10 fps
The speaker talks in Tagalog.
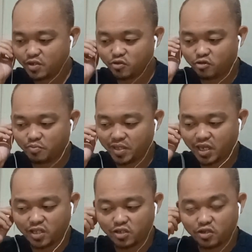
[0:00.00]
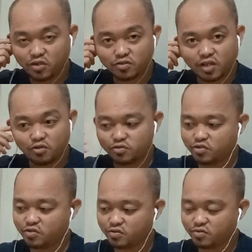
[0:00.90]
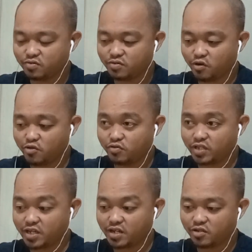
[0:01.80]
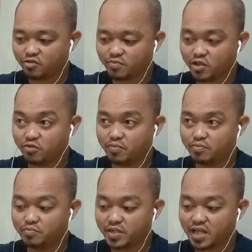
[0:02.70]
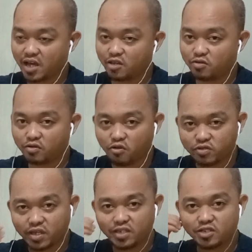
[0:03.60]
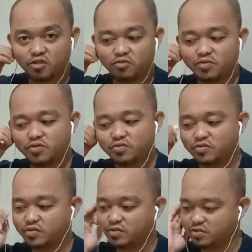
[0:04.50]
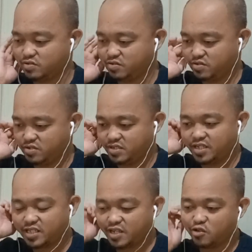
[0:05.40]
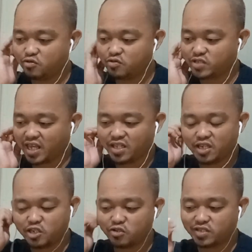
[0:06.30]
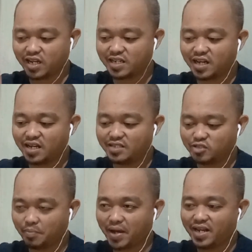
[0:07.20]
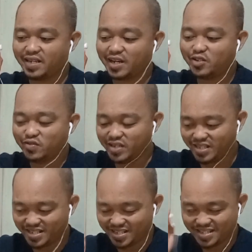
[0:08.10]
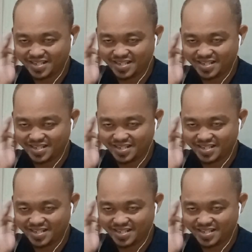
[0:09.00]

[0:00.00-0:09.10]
medyo bitinin nyo yung talon nyo or yung tira nyo, medyo bigla yung konting slow mo. Kasi yung tendency nun talaga, tapaling kayo eh.